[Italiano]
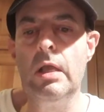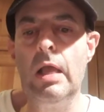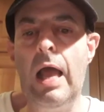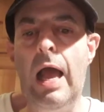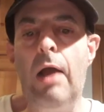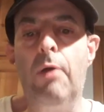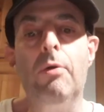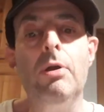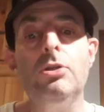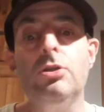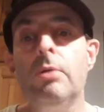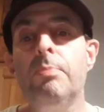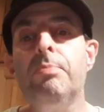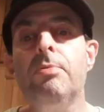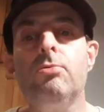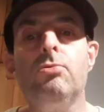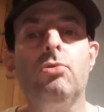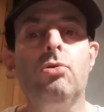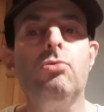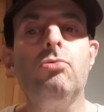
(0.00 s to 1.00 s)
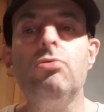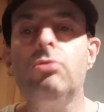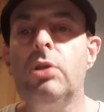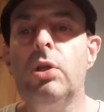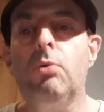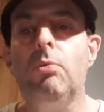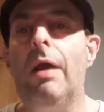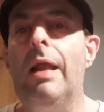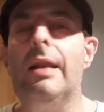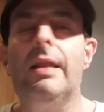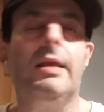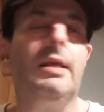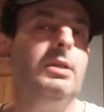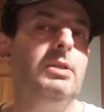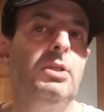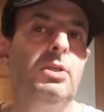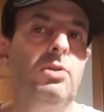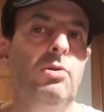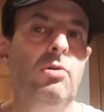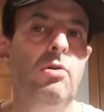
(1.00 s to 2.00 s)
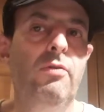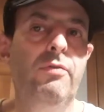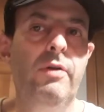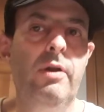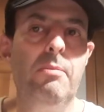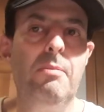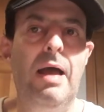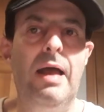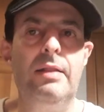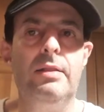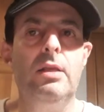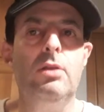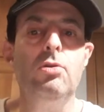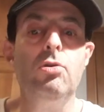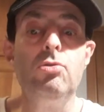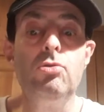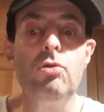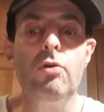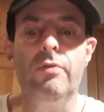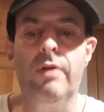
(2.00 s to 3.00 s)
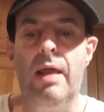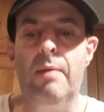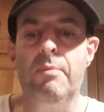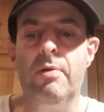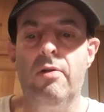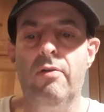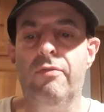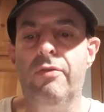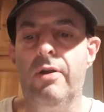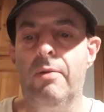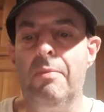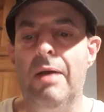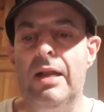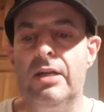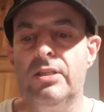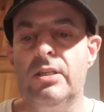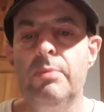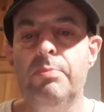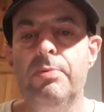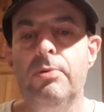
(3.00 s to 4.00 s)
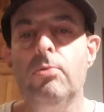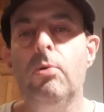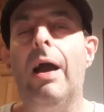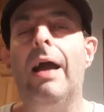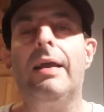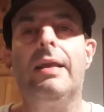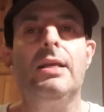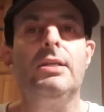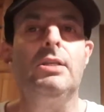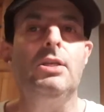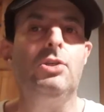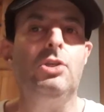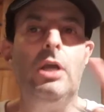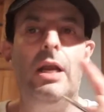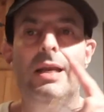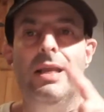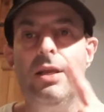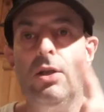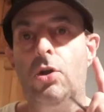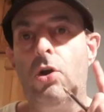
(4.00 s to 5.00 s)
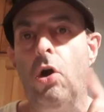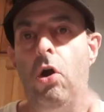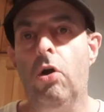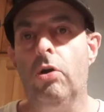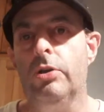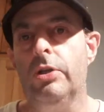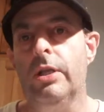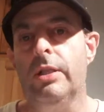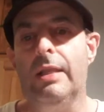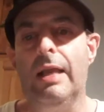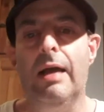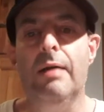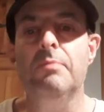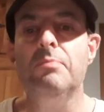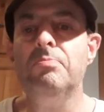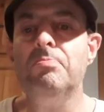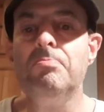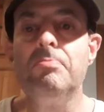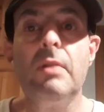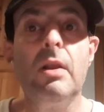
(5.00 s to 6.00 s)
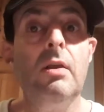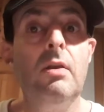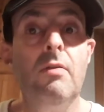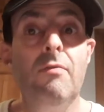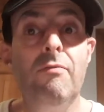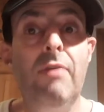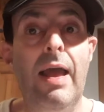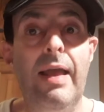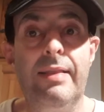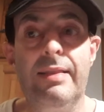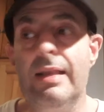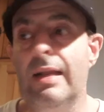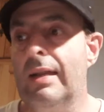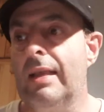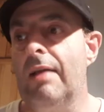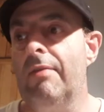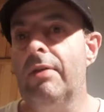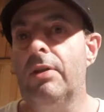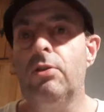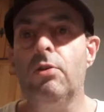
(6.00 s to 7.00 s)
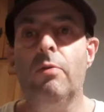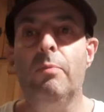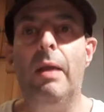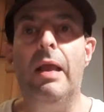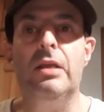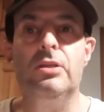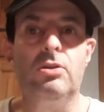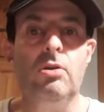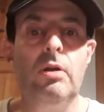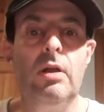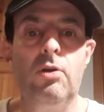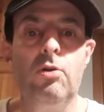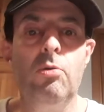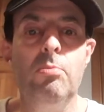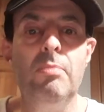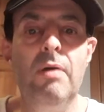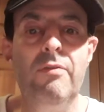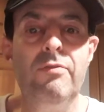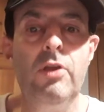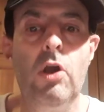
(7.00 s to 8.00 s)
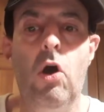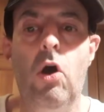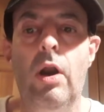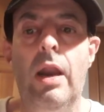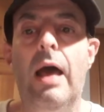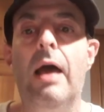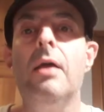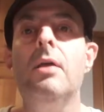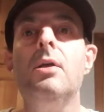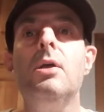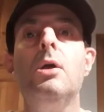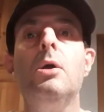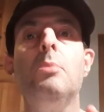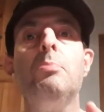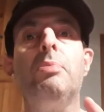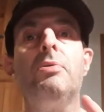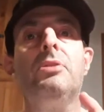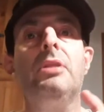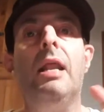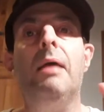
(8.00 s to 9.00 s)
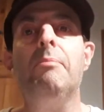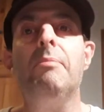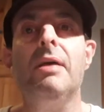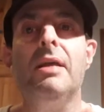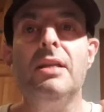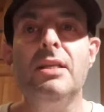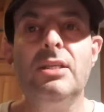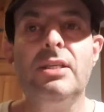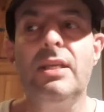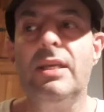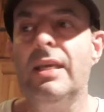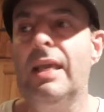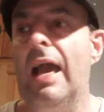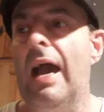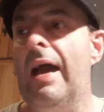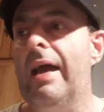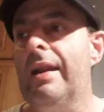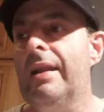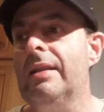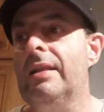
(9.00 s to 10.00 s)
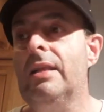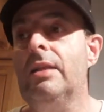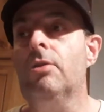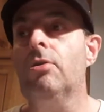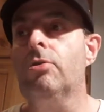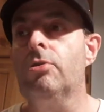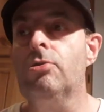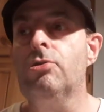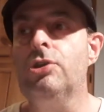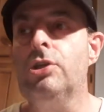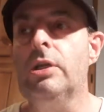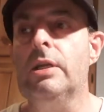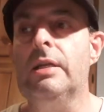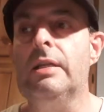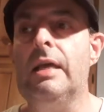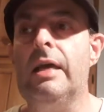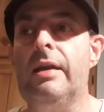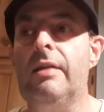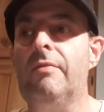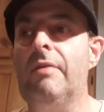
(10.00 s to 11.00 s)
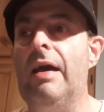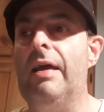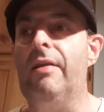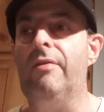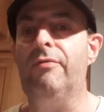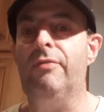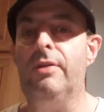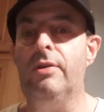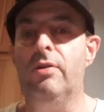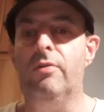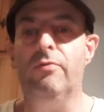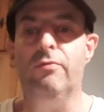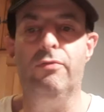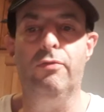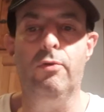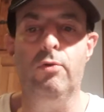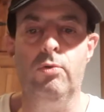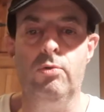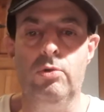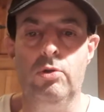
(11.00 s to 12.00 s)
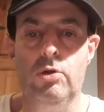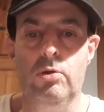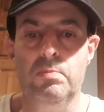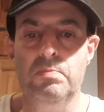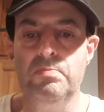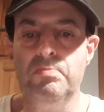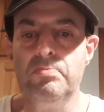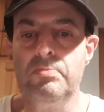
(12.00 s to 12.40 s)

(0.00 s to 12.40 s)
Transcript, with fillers: A questo punto tutti quelli che si sono fermati non dovrebbero fermarsi più anche se c'è l'incognita. Vettel che avendo messo la gomma viola potrebbe rischiare di non riuscire ad arrivare fino in fondo.